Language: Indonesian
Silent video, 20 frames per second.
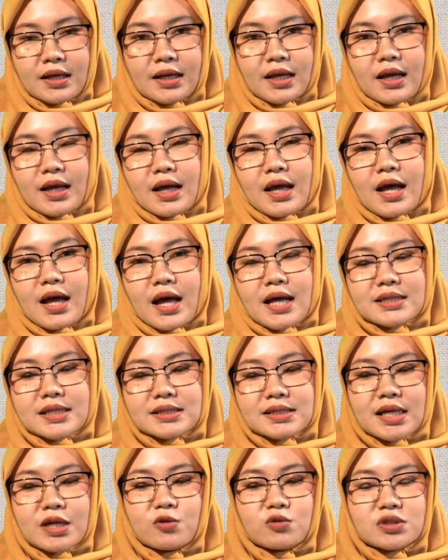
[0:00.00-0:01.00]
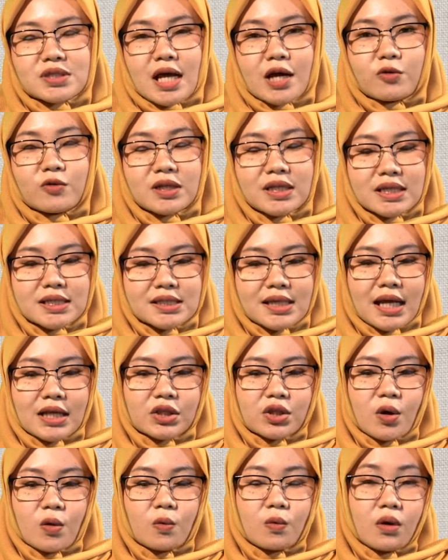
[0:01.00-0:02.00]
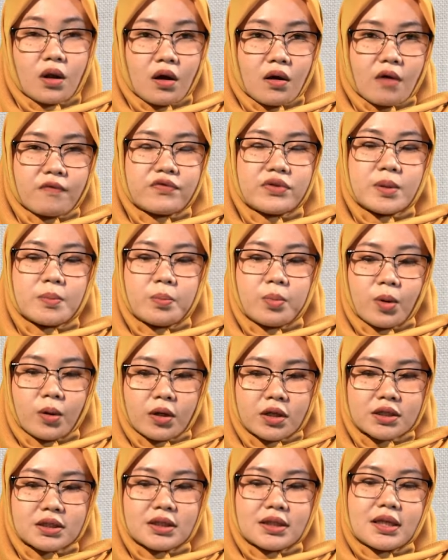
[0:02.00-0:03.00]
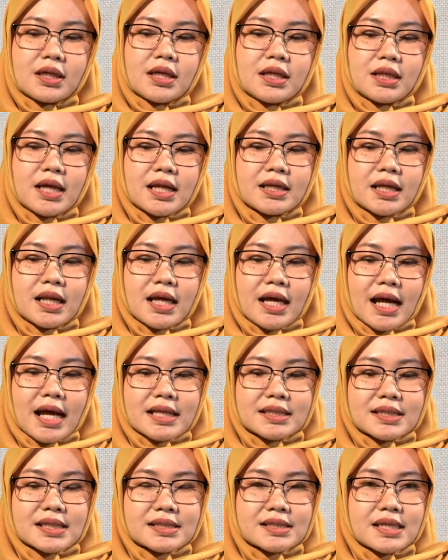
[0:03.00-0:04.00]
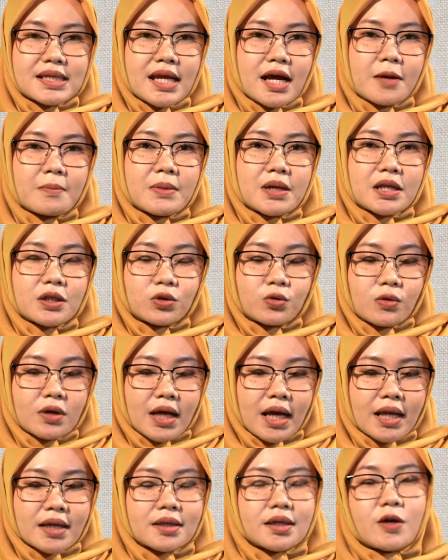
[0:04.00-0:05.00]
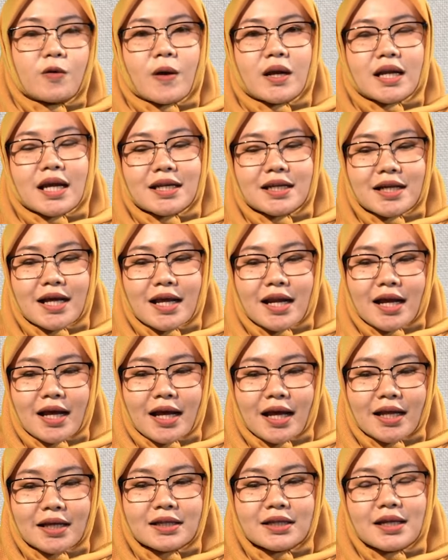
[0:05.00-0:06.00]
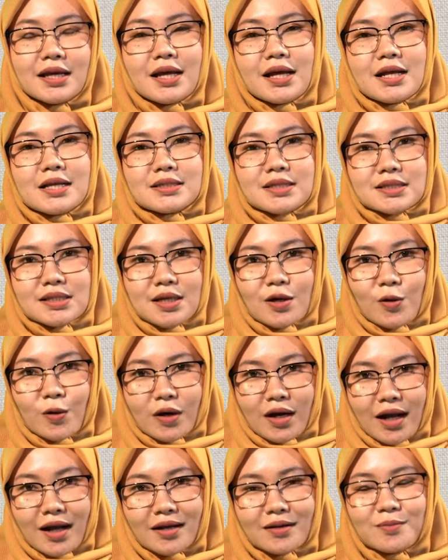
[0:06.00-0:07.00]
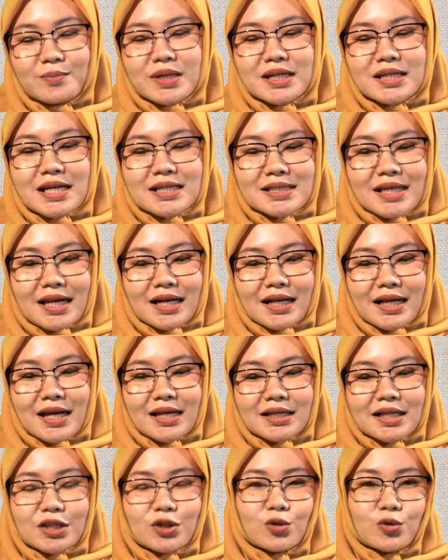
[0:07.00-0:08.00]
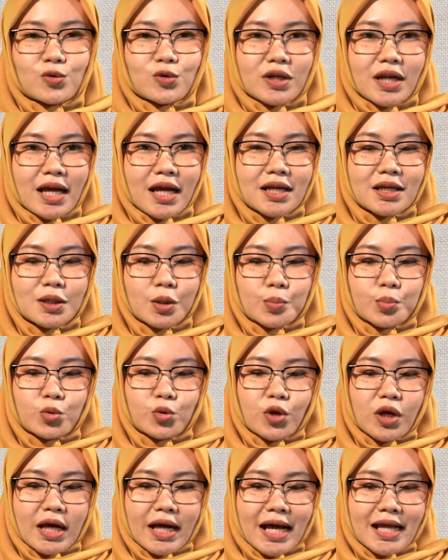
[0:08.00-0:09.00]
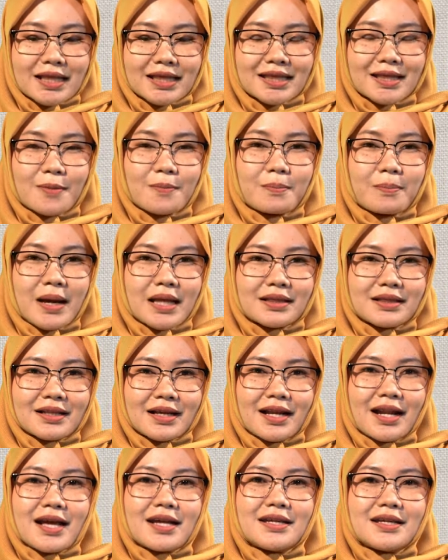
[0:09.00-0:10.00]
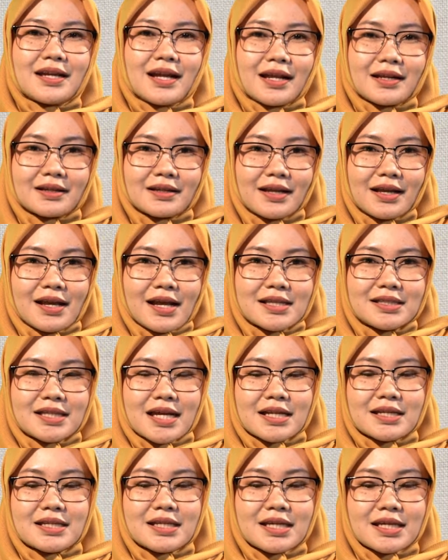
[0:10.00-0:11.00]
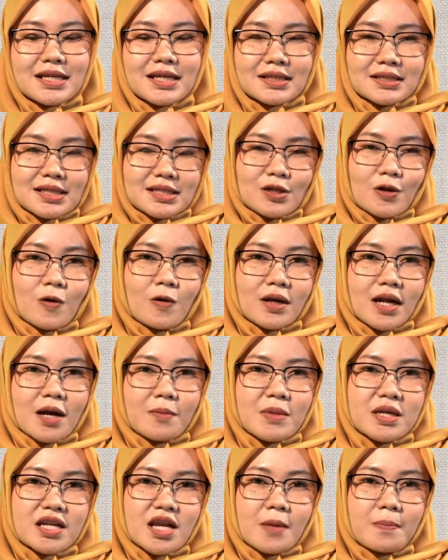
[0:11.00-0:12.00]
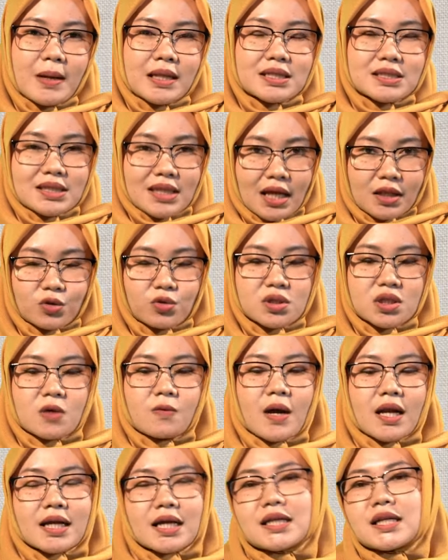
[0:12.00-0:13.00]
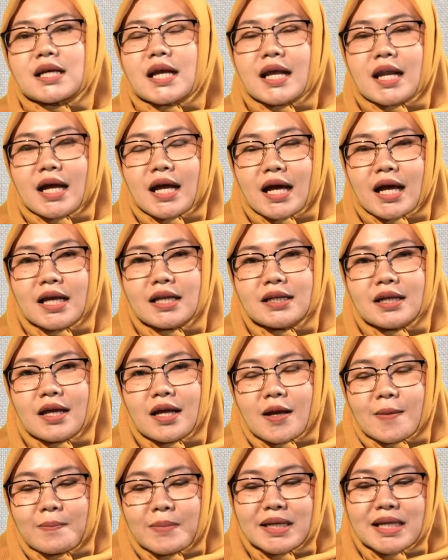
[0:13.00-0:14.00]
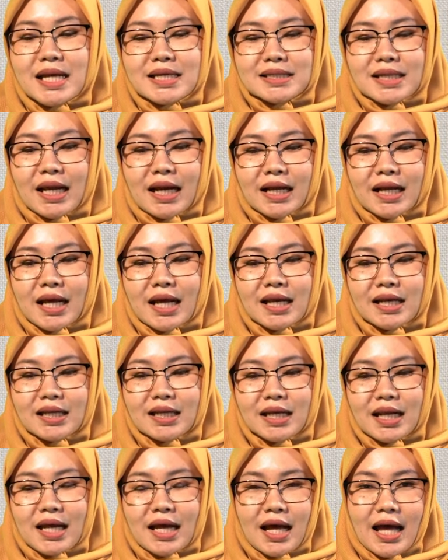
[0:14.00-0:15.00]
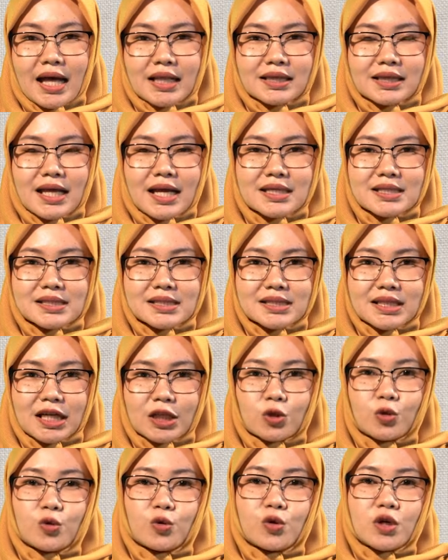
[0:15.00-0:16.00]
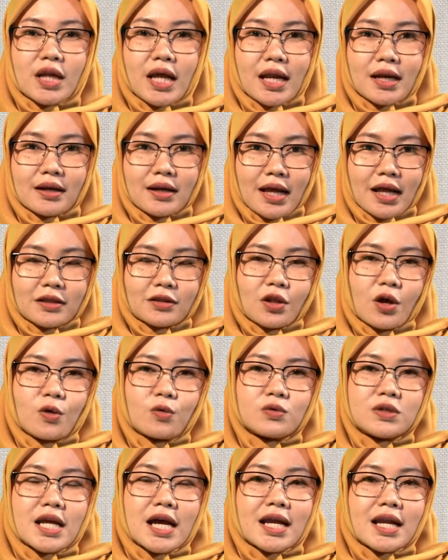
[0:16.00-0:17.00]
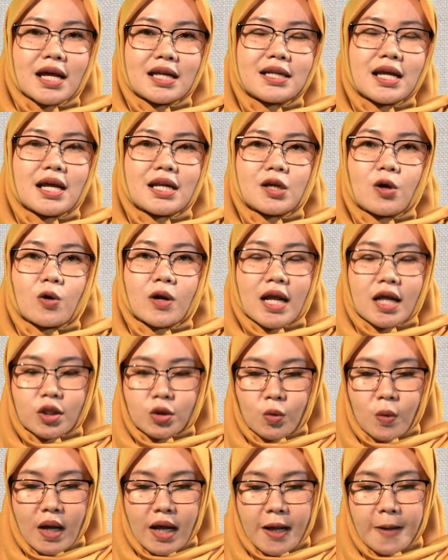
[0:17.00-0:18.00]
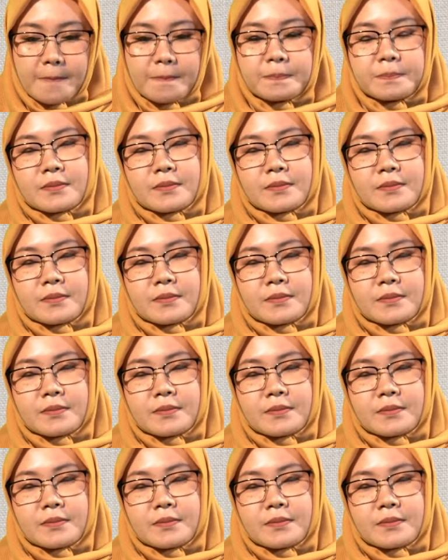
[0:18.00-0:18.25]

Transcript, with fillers: Nah, asas ius sanguinis atau law of the blood ini adalah asas yang menentukan kewarganegaraan seorang berdasarkan keturunan bukan tempat kelahiran. Jadi, seseorang mendapat status kewarganegaraan berdasarkan atas keturunan atau darah dari orang tua.